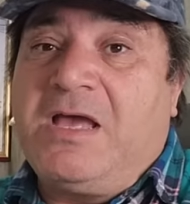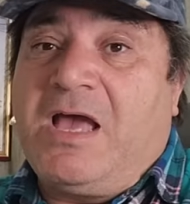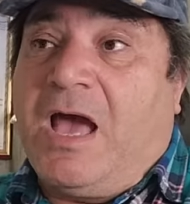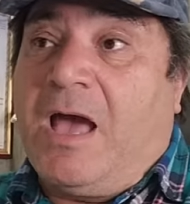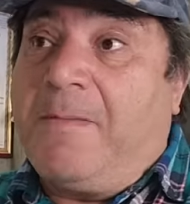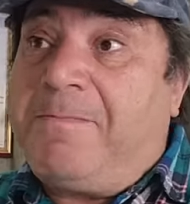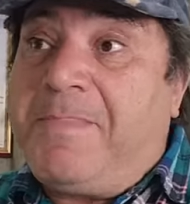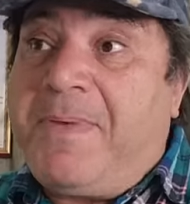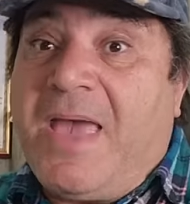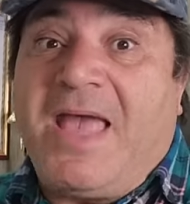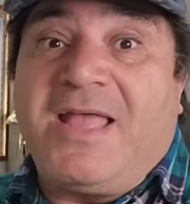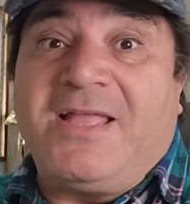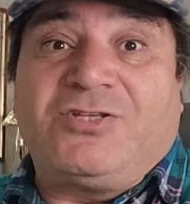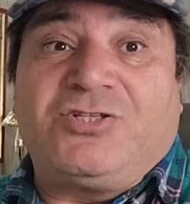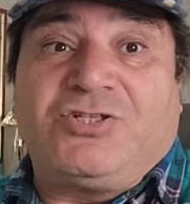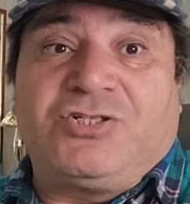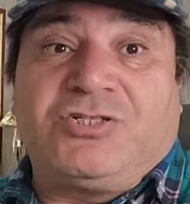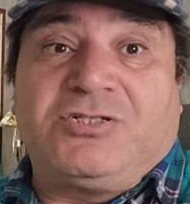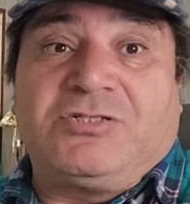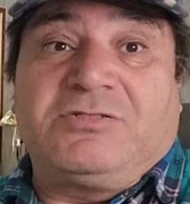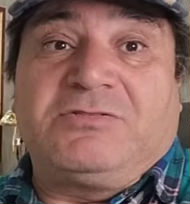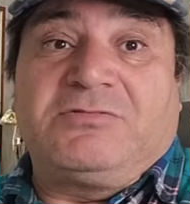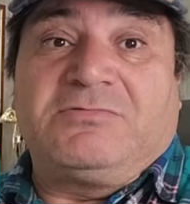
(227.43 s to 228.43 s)
Опять
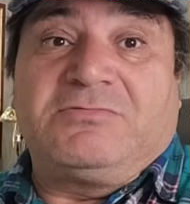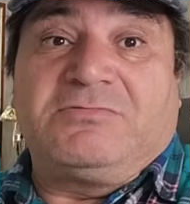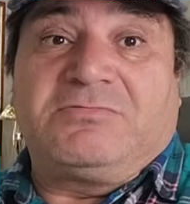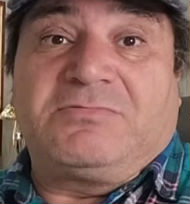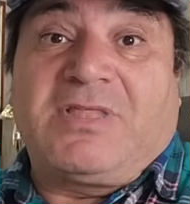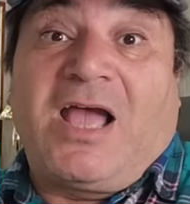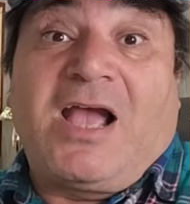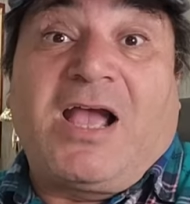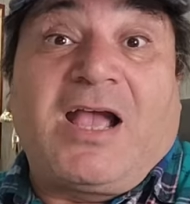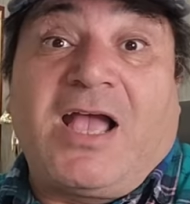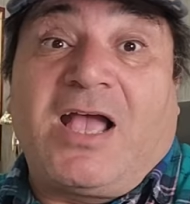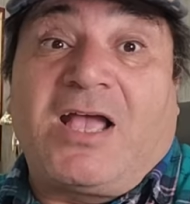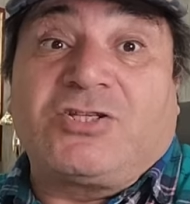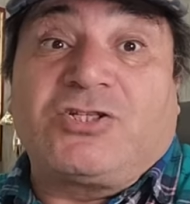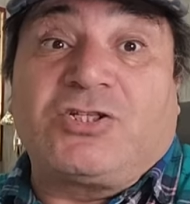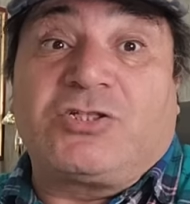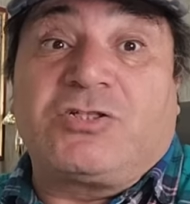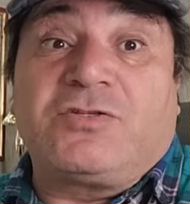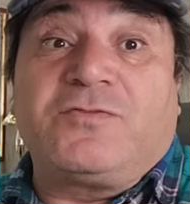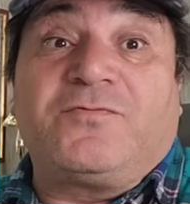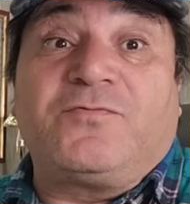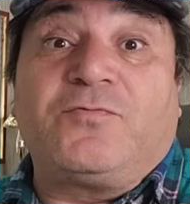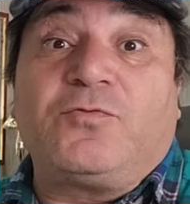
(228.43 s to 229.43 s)
же, так
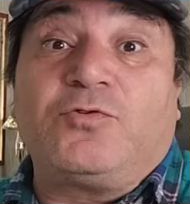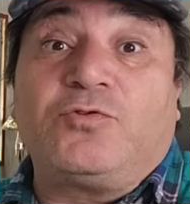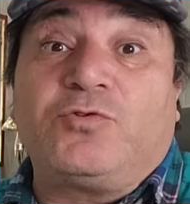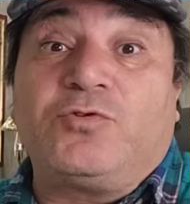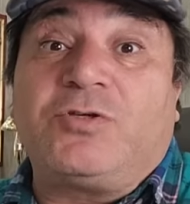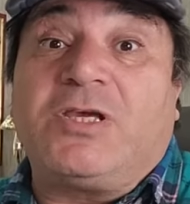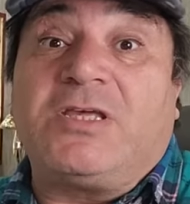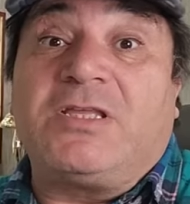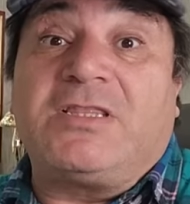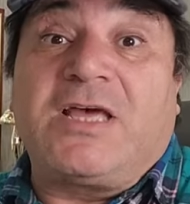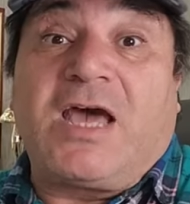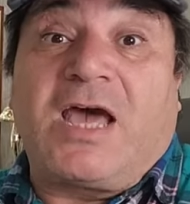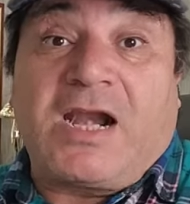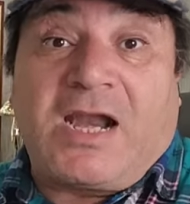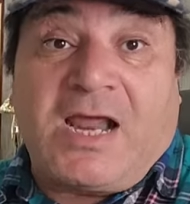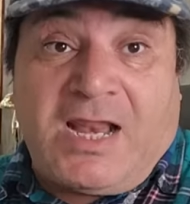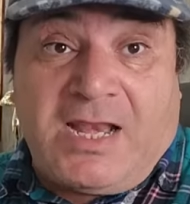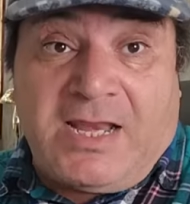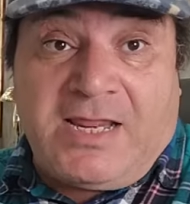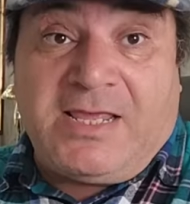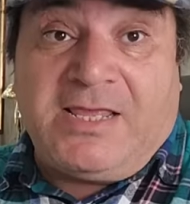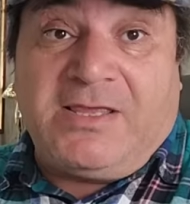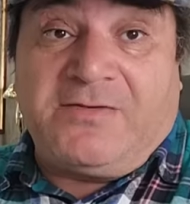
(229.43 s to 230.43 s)
кажется фонду Гейдара
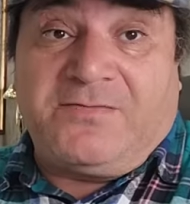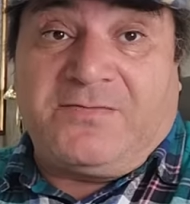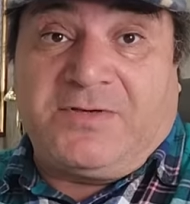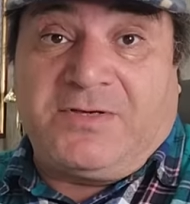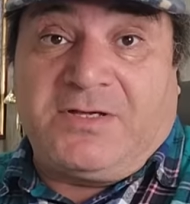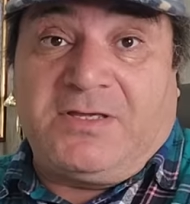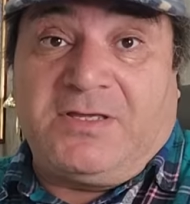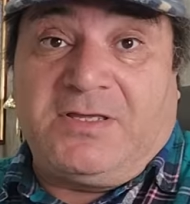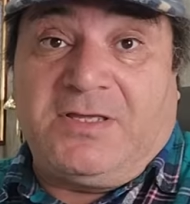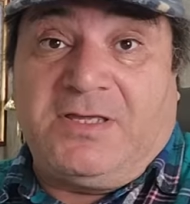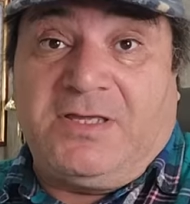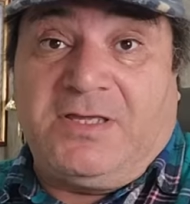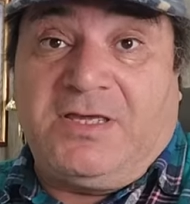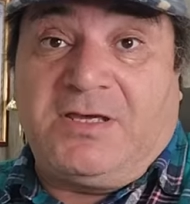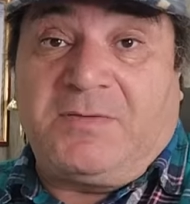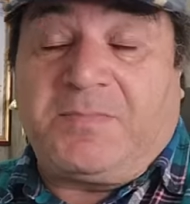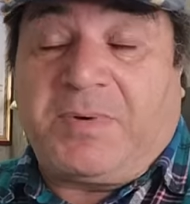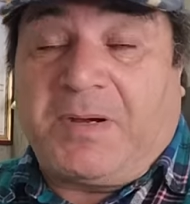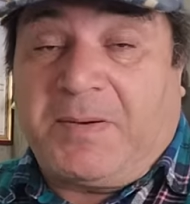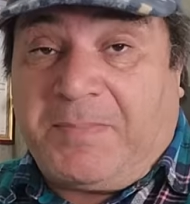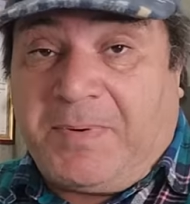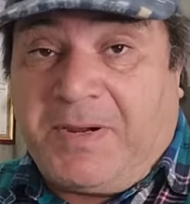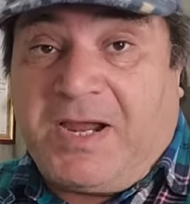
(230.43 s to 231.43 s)
Алиева и
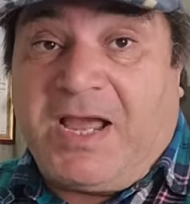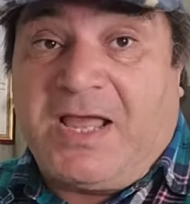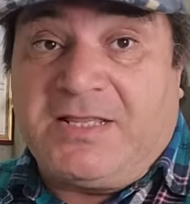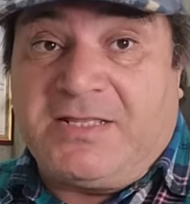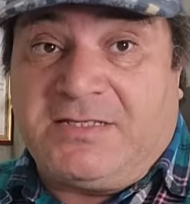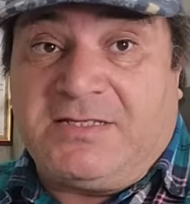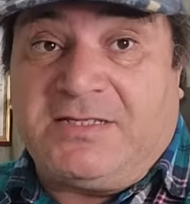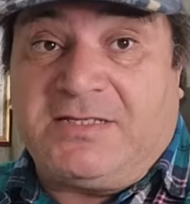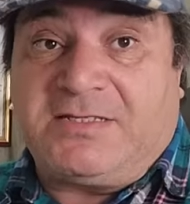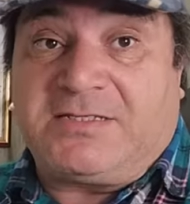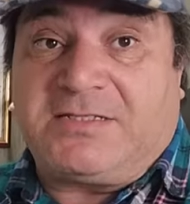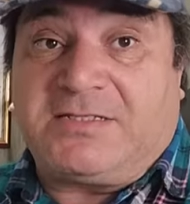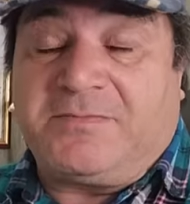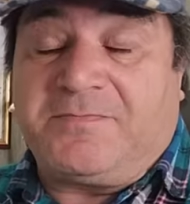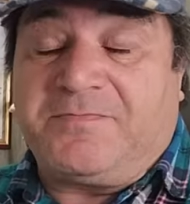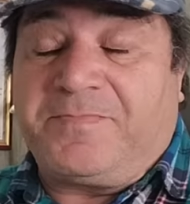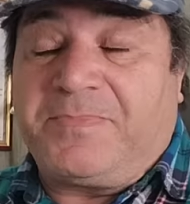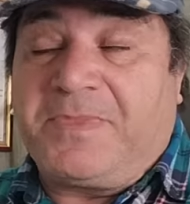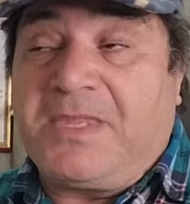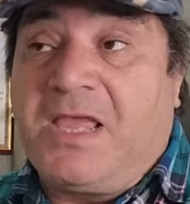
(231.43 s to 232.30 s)
их пропагандистам.